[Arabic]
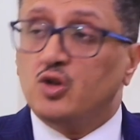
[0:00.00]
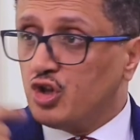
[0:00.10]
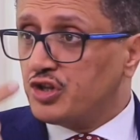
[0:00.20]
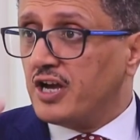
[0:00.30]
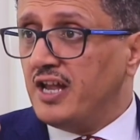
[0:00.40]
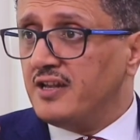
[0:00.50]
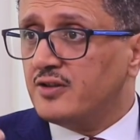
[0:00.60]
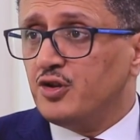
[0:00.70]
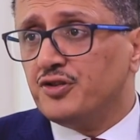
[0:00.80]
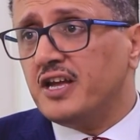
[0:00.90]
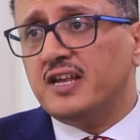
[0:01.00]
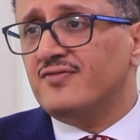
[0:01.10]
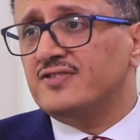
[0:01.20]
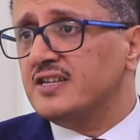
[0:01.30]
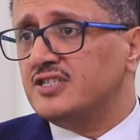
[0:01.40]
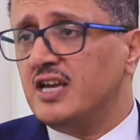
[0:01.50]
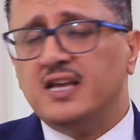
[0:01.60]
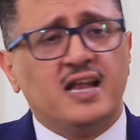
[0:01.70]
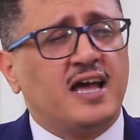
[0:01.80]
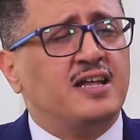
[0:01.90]
نطقا تنطق نفس
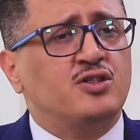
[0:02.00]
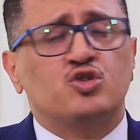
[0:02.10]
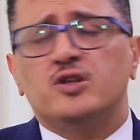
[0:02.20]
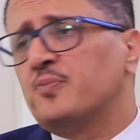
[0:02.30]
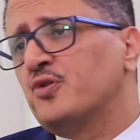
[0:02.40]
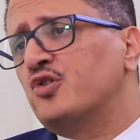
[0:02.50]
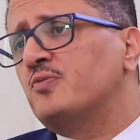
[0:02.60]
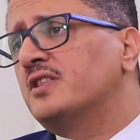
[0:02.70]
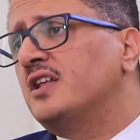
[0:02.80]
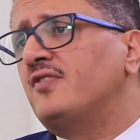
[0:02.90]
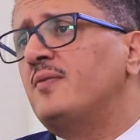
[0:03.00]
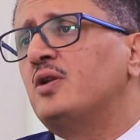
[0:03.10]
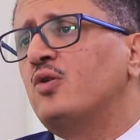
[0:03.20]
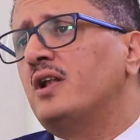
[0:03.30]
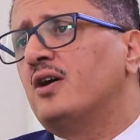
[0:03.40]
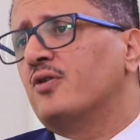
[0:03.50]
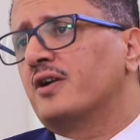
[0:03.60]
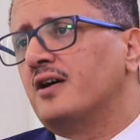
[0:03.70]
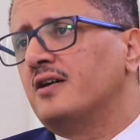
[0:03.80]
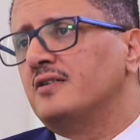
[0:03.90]
الشيء لكن تكتب بطرق مختلفة من لغة لأخرى